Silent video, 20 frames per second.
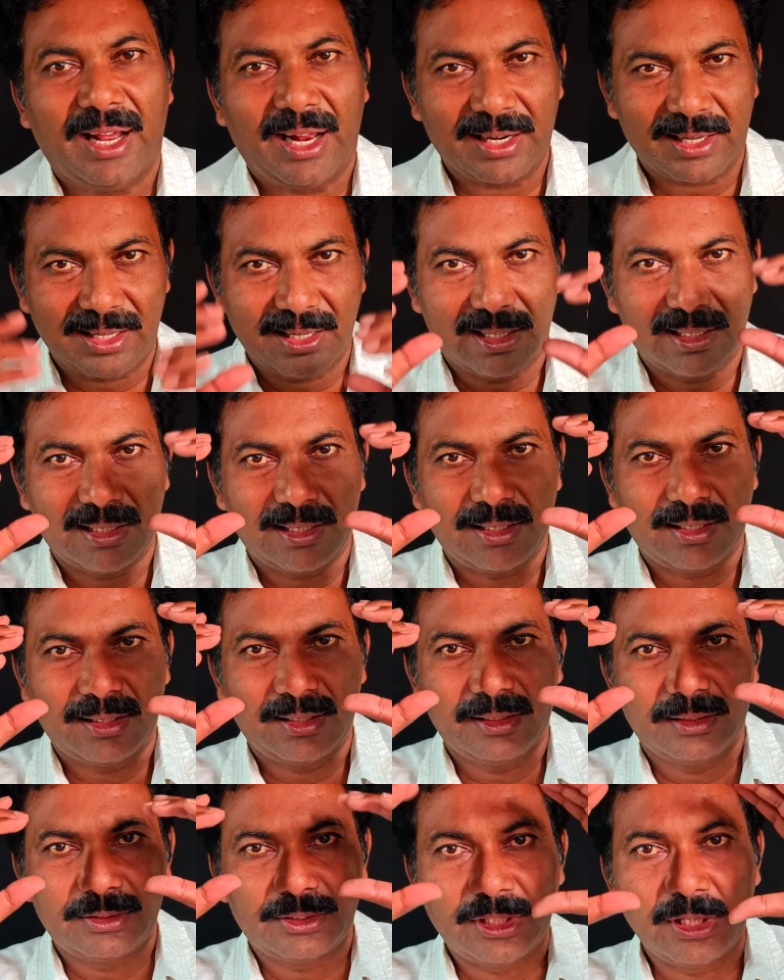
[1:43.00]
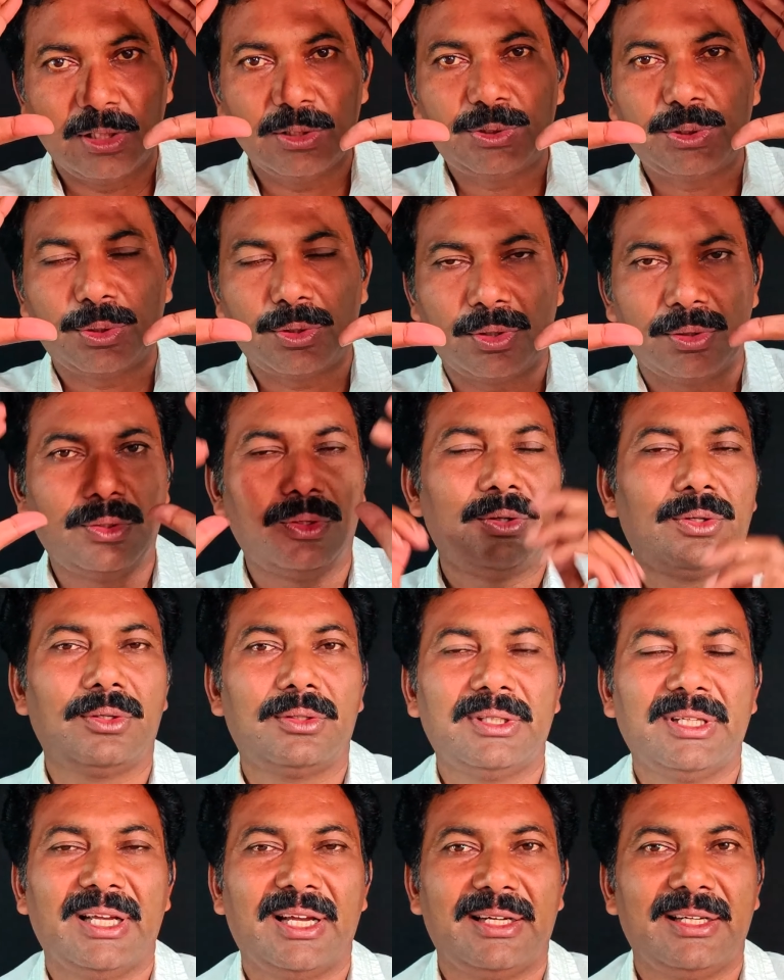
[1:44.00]
అట్లా తెరుచుకొని
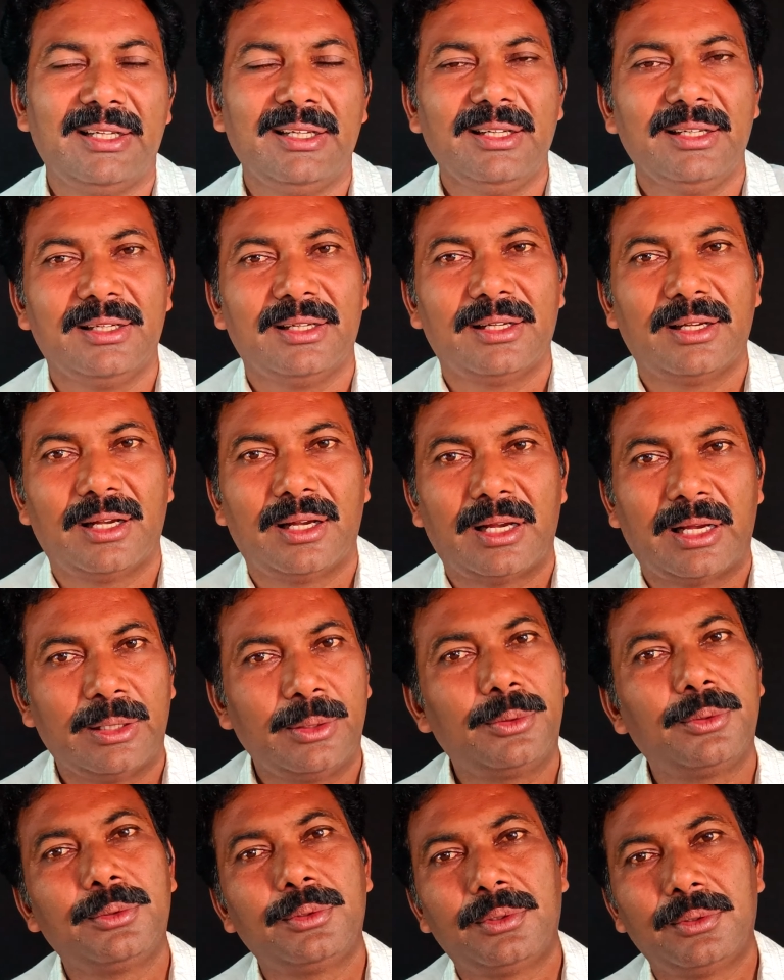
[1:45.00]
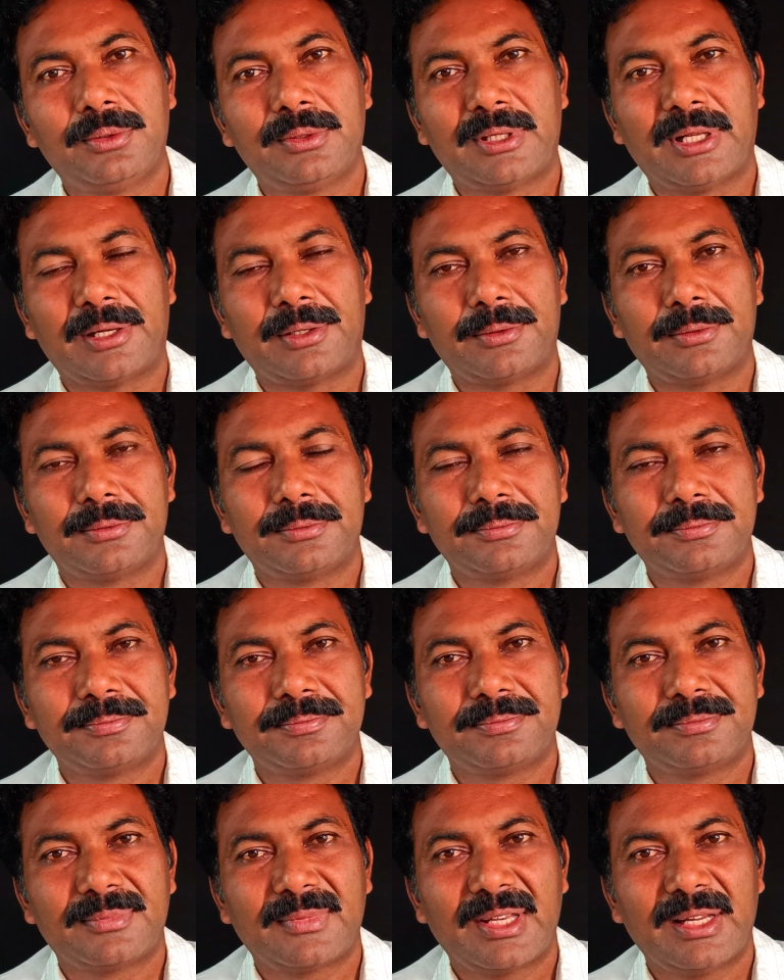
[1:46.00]
ఉంటుంది అని అనుకుంటూ ఉంటారు
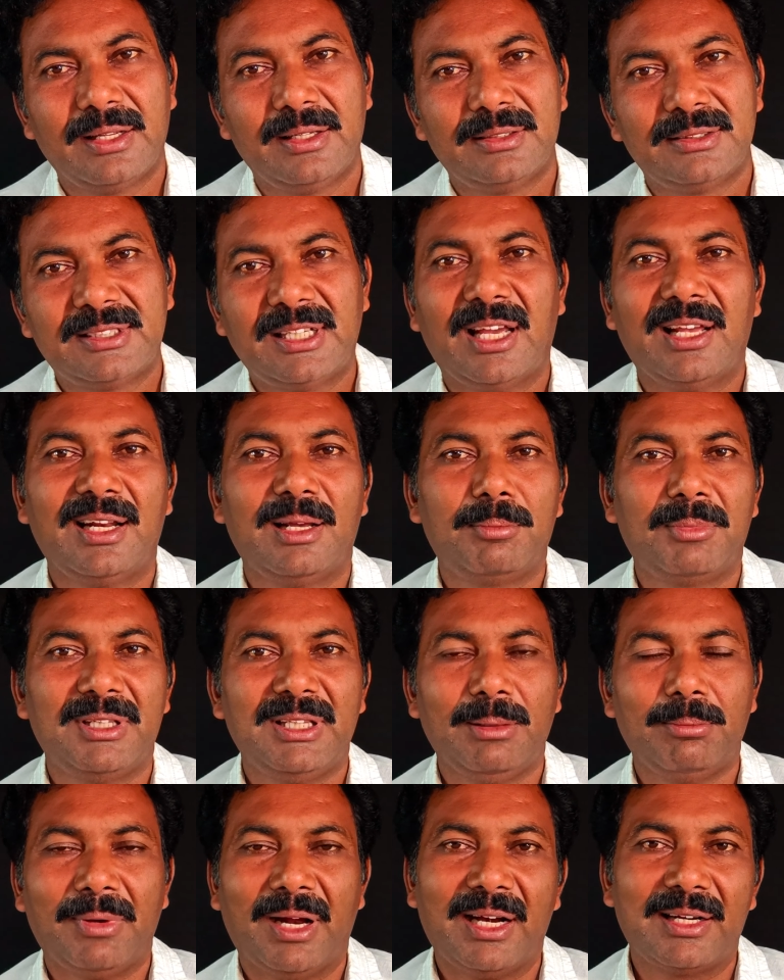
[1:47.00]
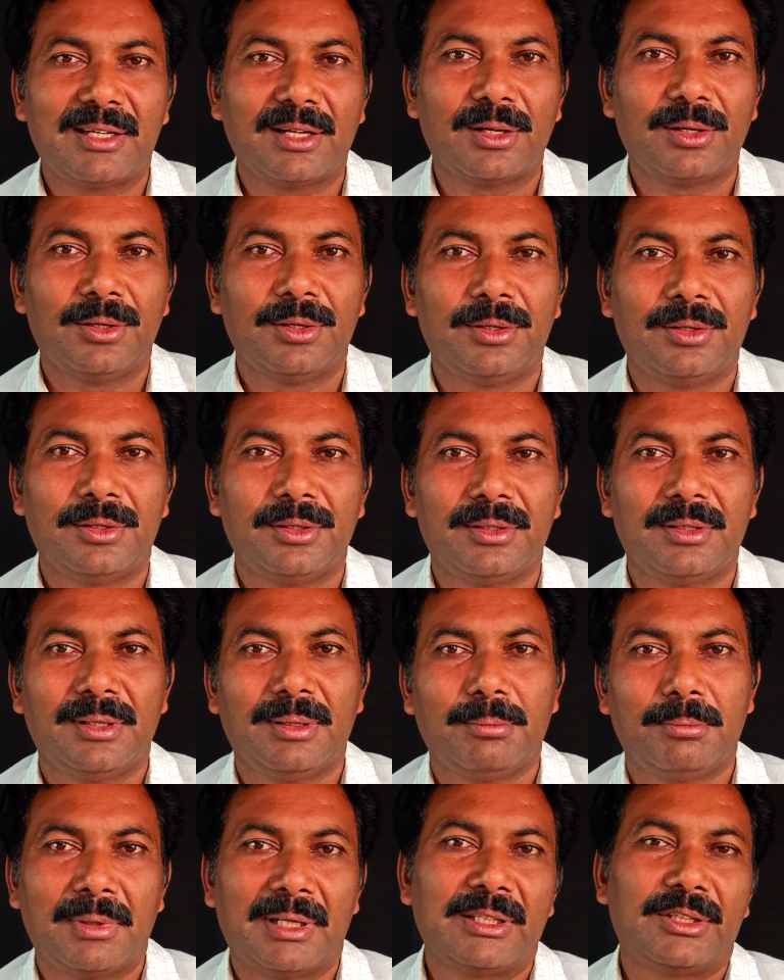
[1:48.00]
చాలామంది మాటల్లో
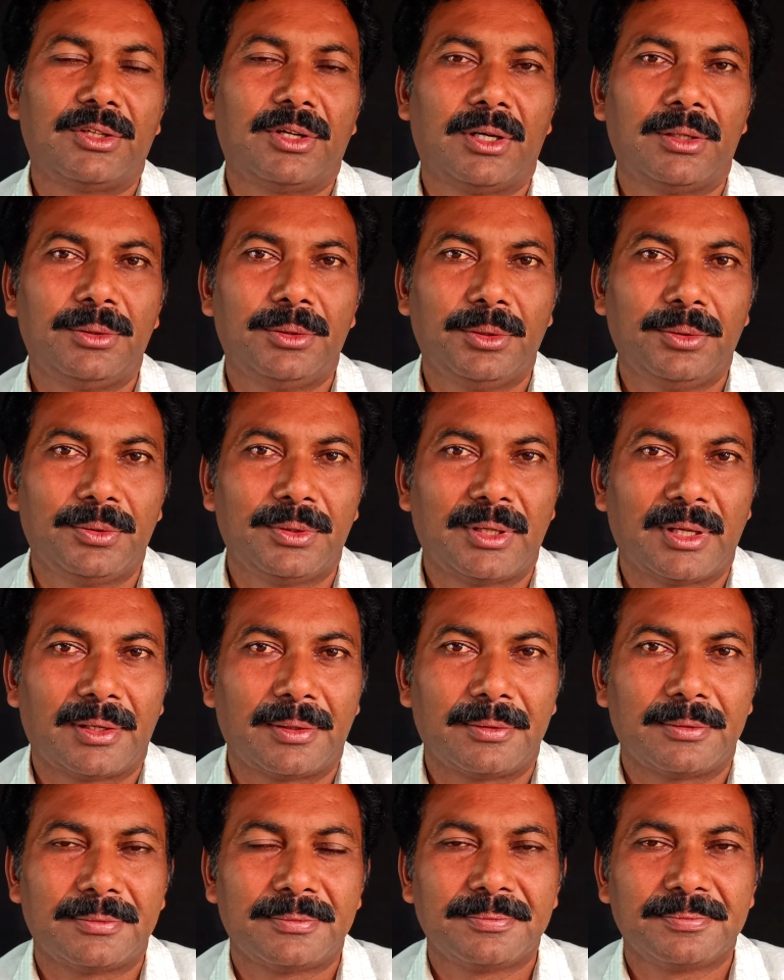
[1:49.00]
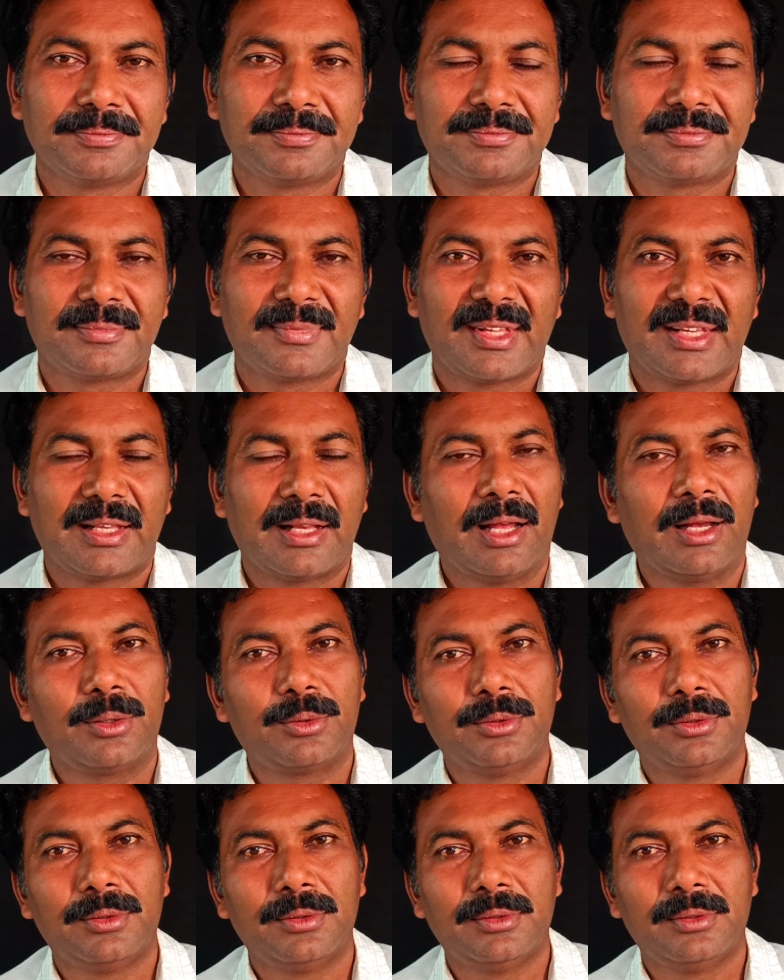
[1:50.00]
మనతో అంటూ ఉంటారు
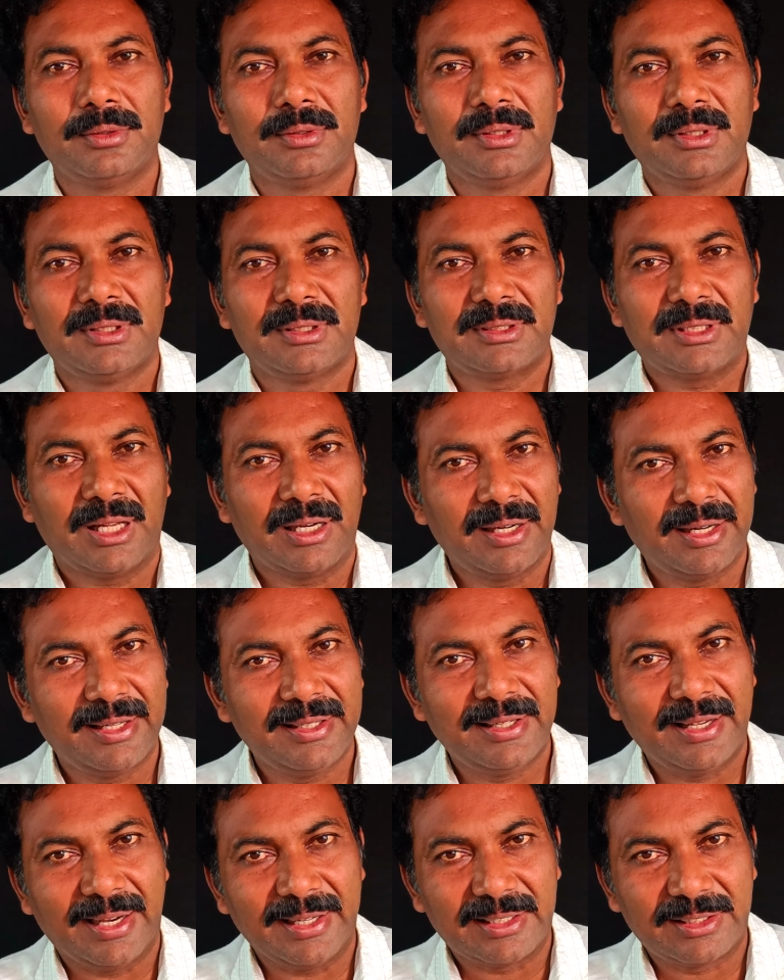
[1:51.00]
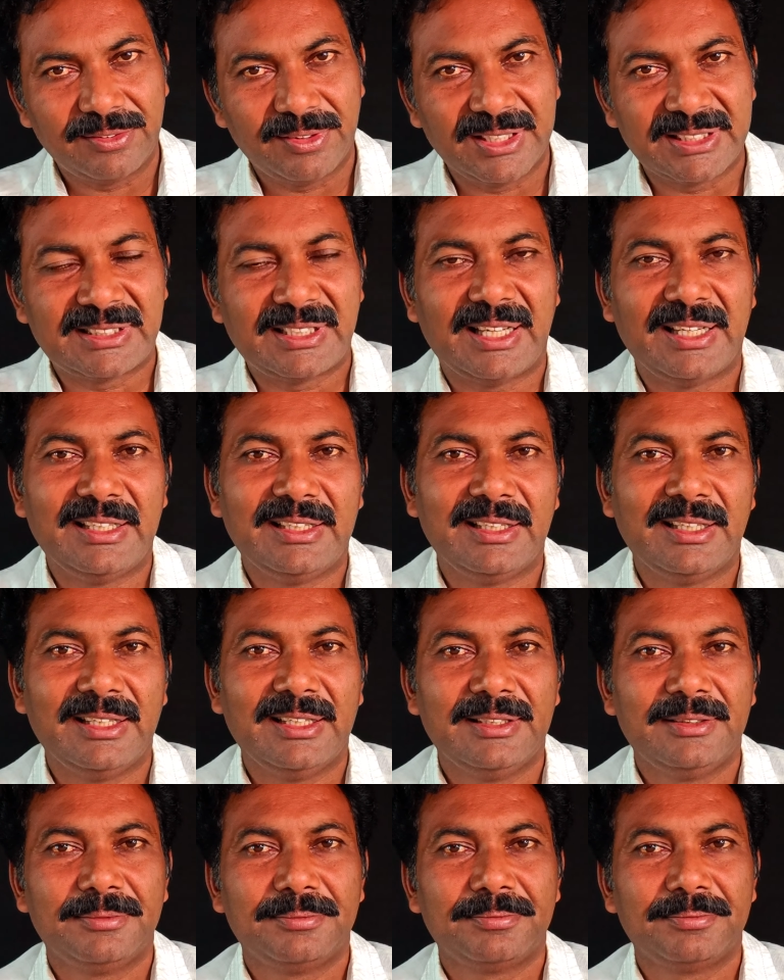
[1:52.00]
నాకు థర్డ్ ఐ యాక్టివేషన్ అయింది